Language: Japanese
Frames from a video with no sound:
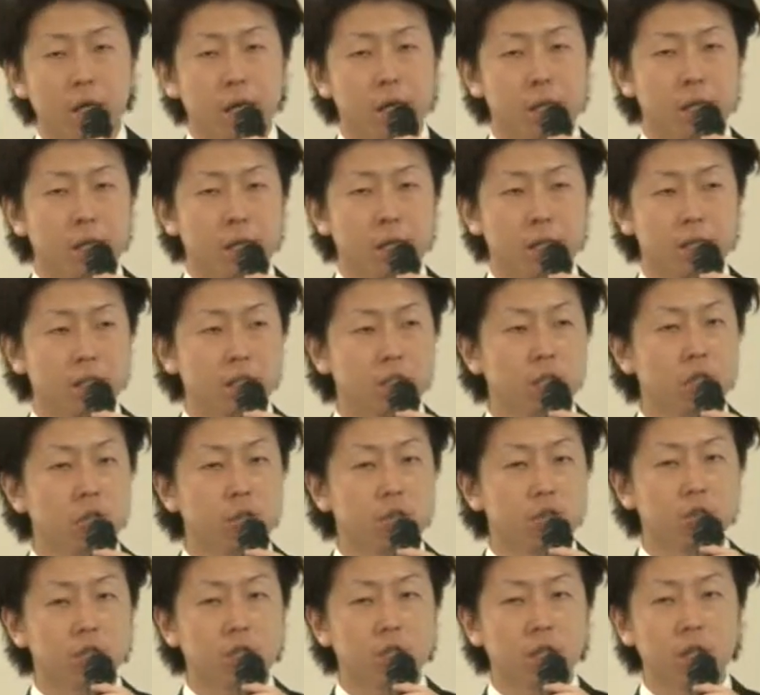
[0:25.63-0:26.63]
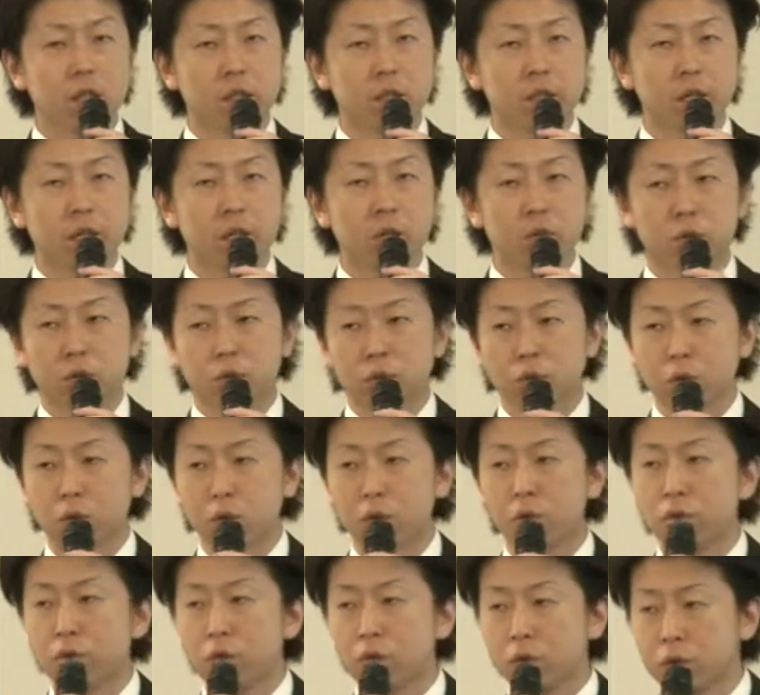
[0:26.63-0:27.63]
え2013年度と
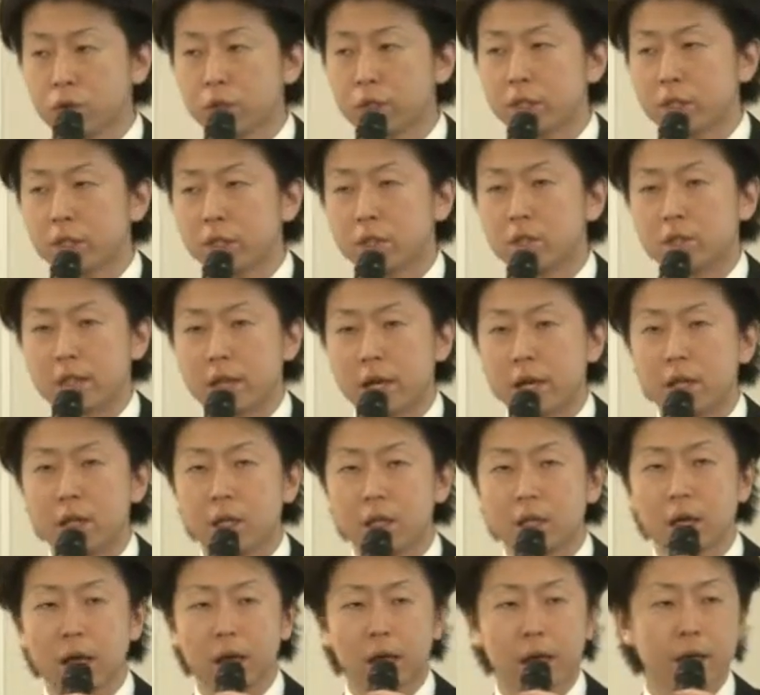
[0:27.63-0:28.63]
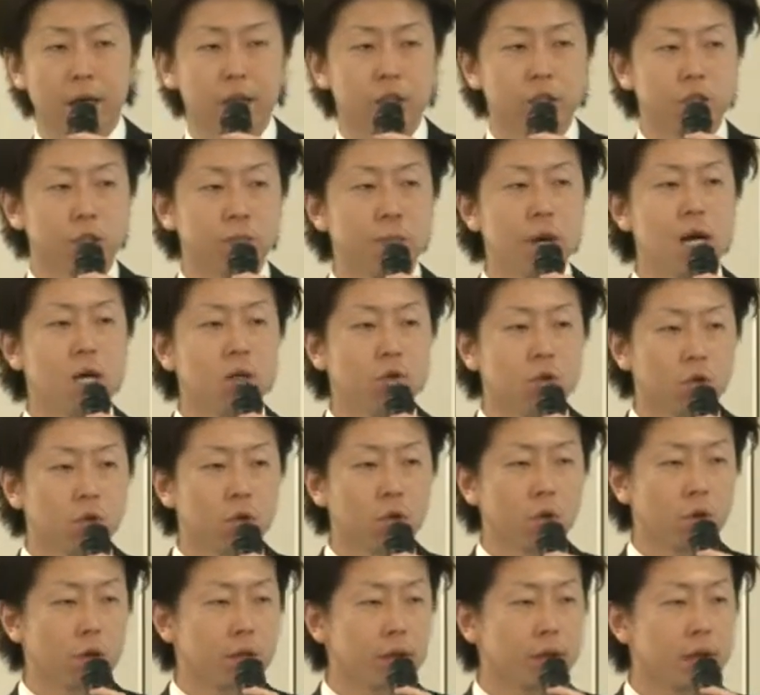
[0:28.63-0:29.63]
同様にですね、え地盤
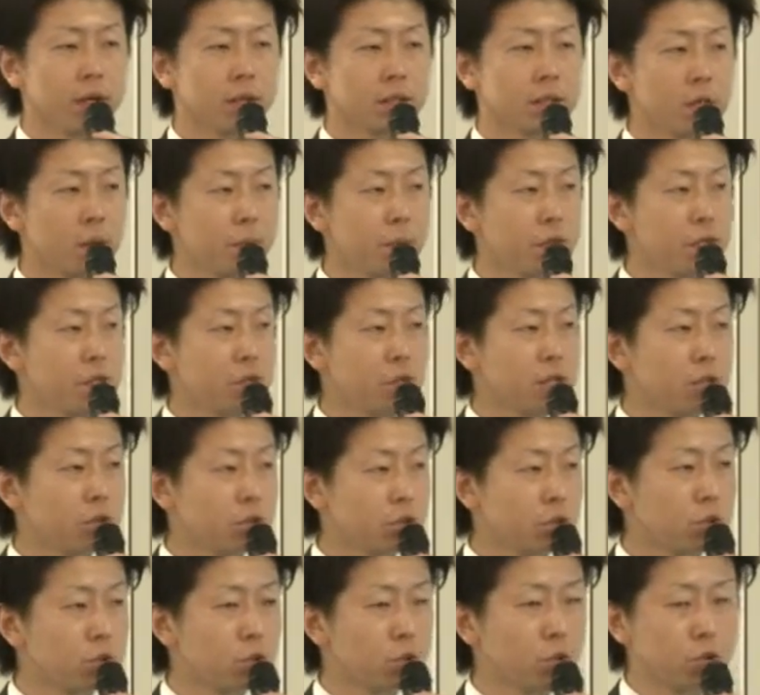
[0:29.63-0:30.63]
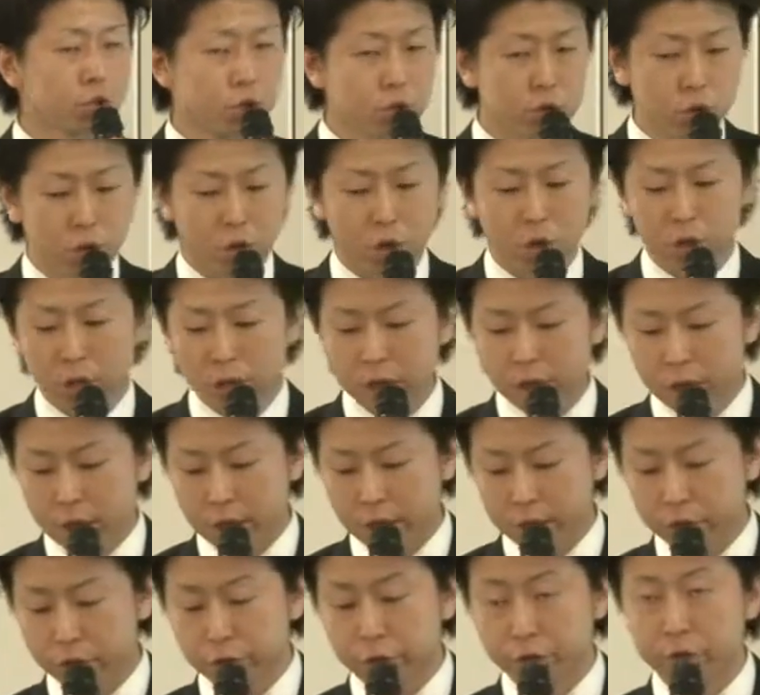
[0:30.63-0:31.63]
を固めていく都市と
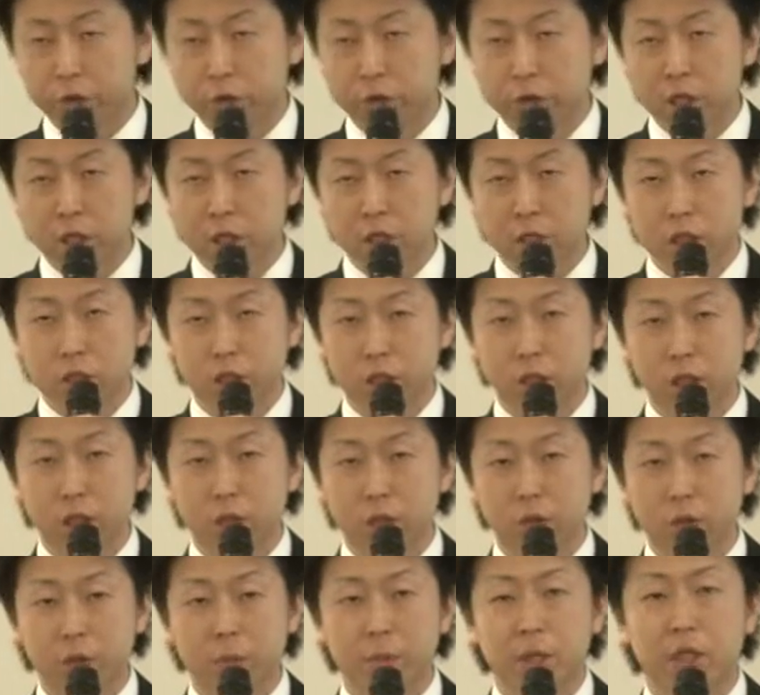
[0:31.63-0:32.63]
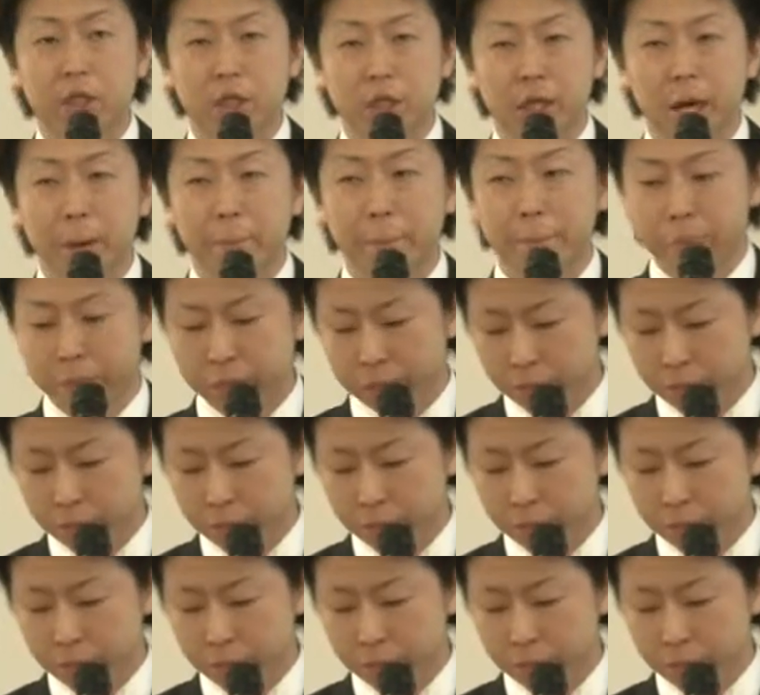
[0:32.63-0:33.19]
いうふうに位置づけておりました。